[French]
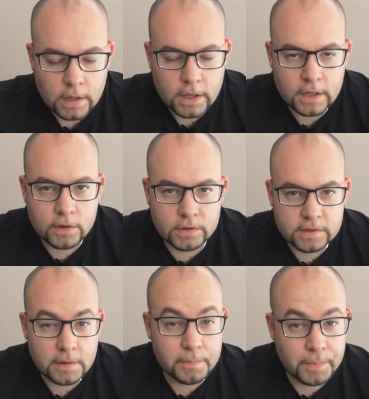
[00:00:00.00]
Et
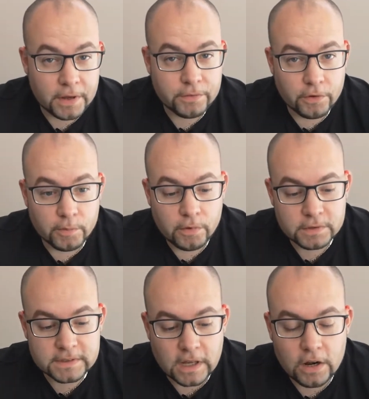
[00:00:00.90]
côté
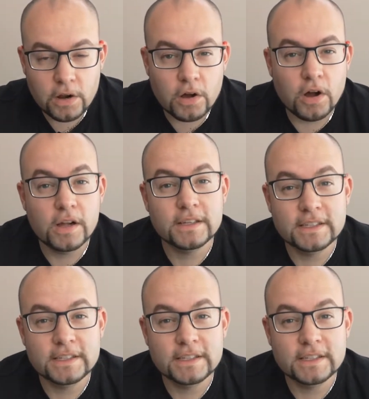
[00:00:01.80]
performance, alors